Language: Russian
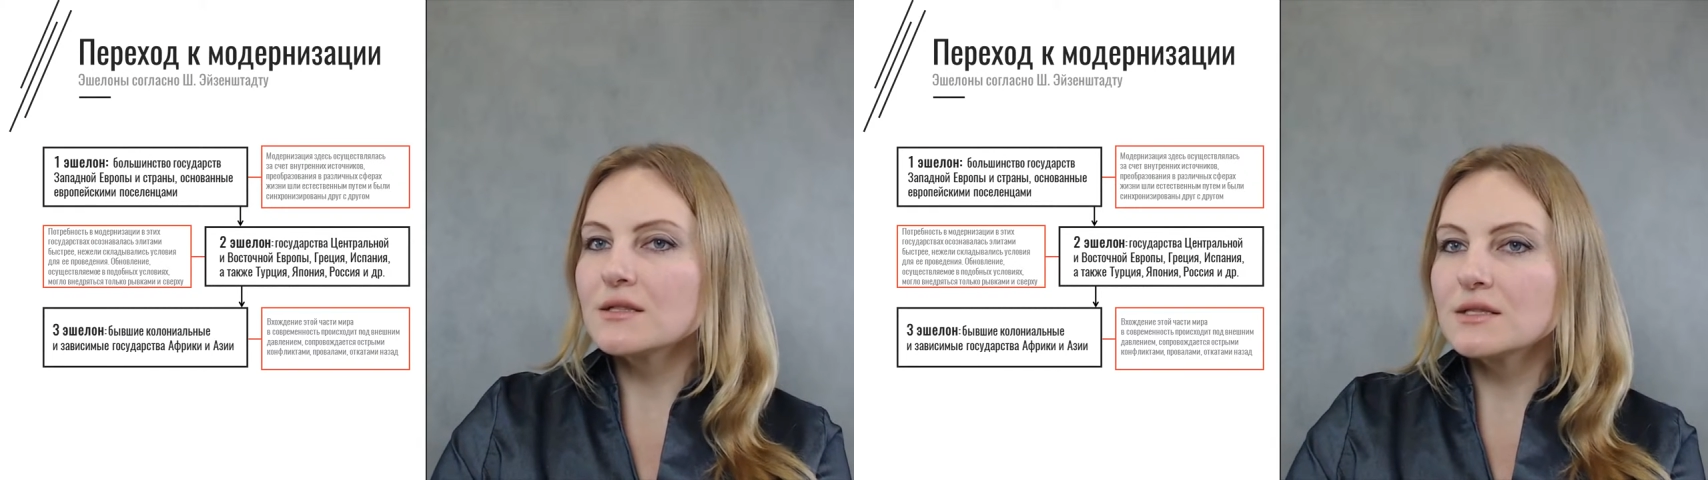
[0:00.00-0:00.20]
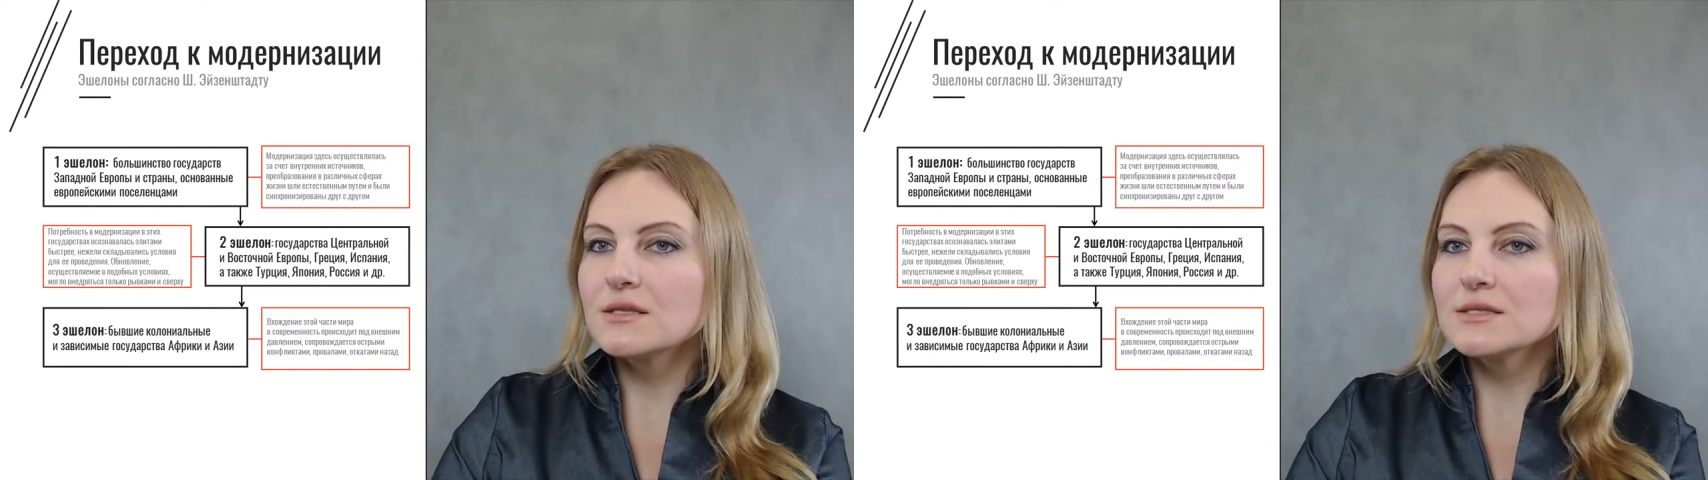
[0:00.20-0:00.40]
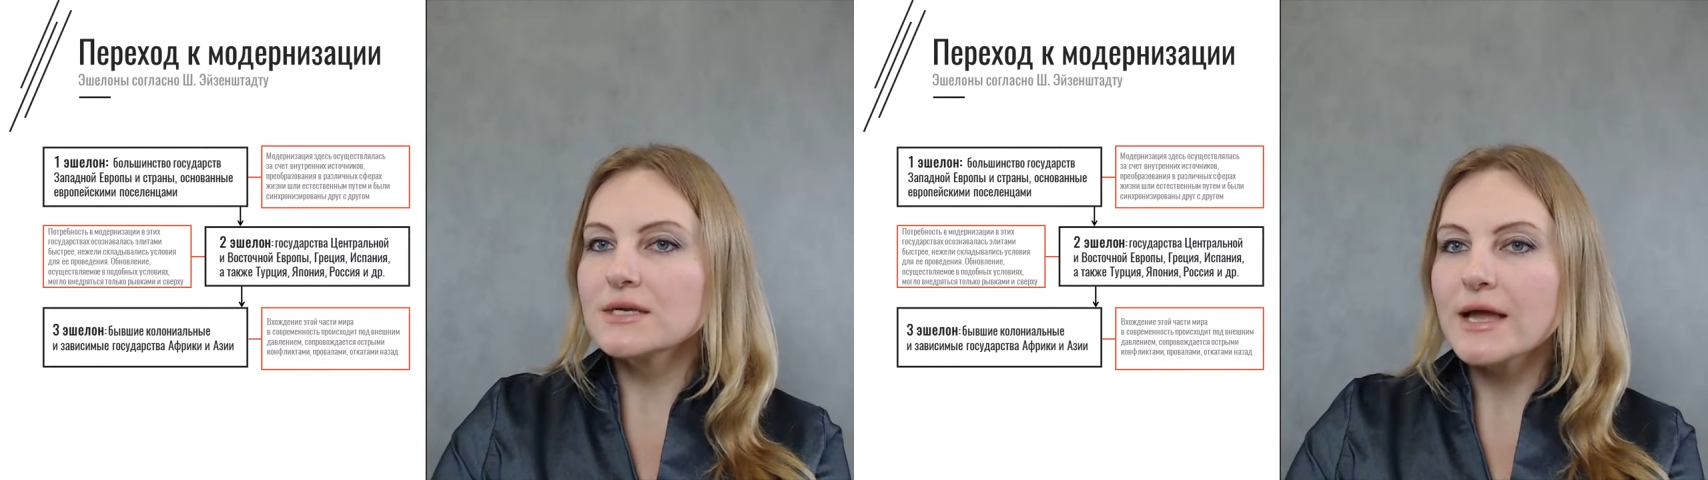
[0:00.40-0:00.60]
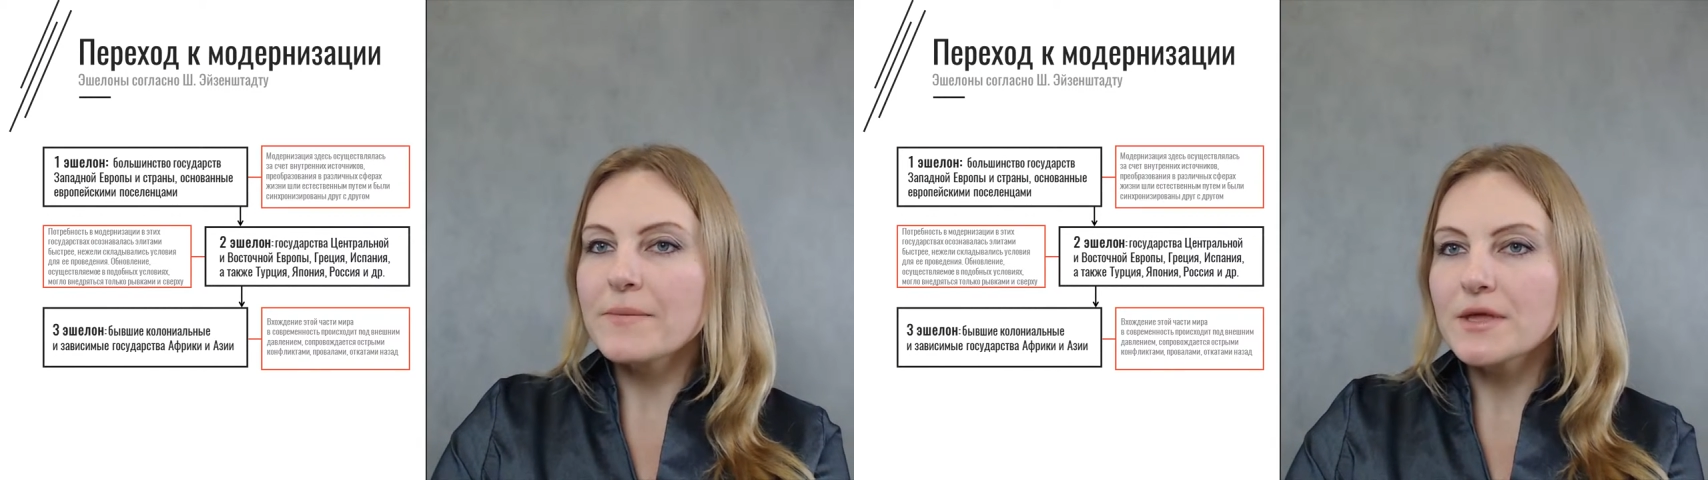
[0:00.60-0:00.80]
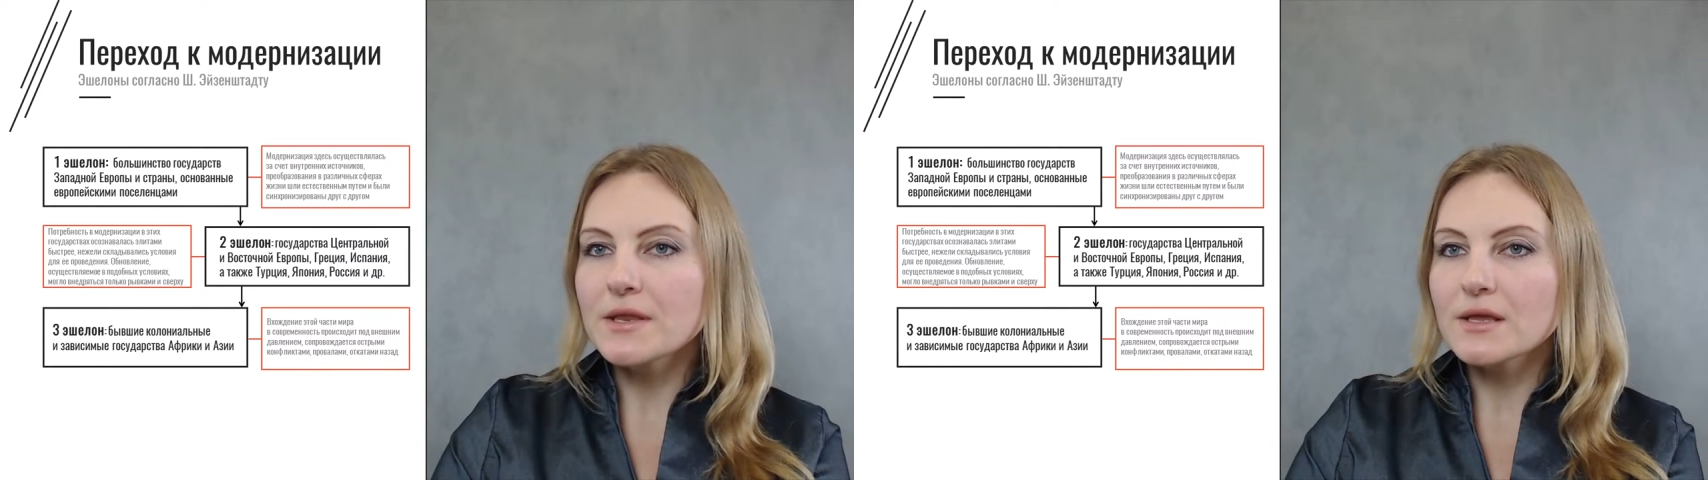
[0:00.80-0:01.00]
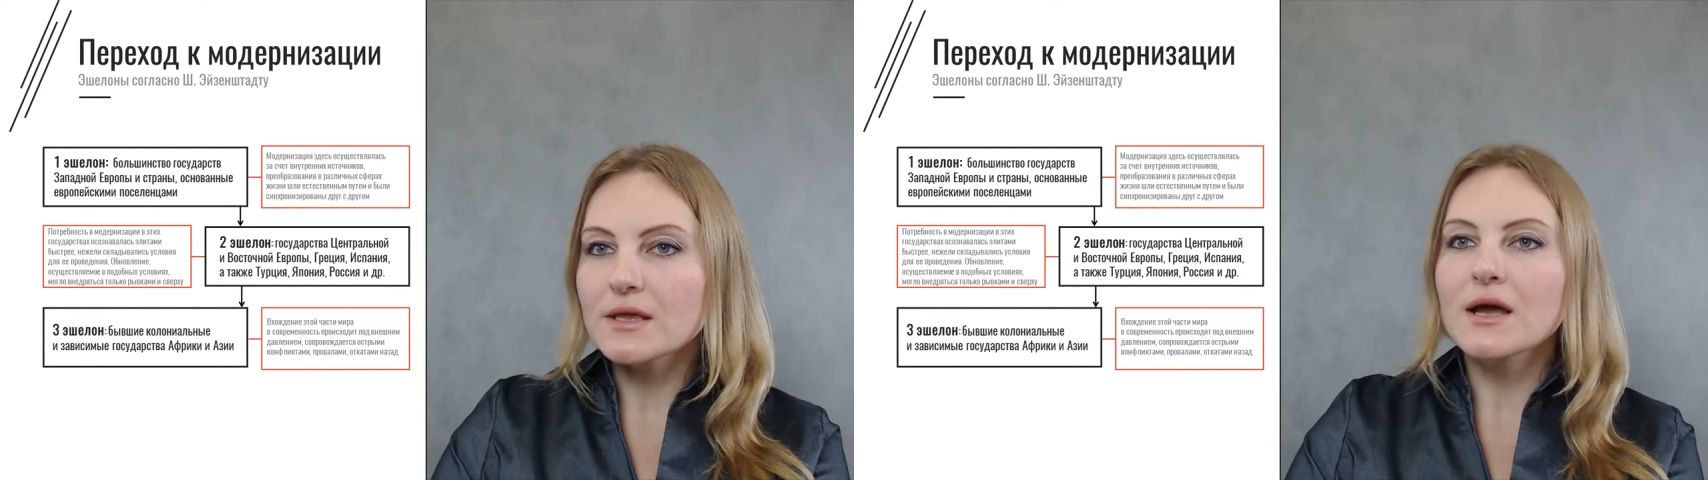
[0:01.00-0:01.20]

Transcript: Латинской Америки –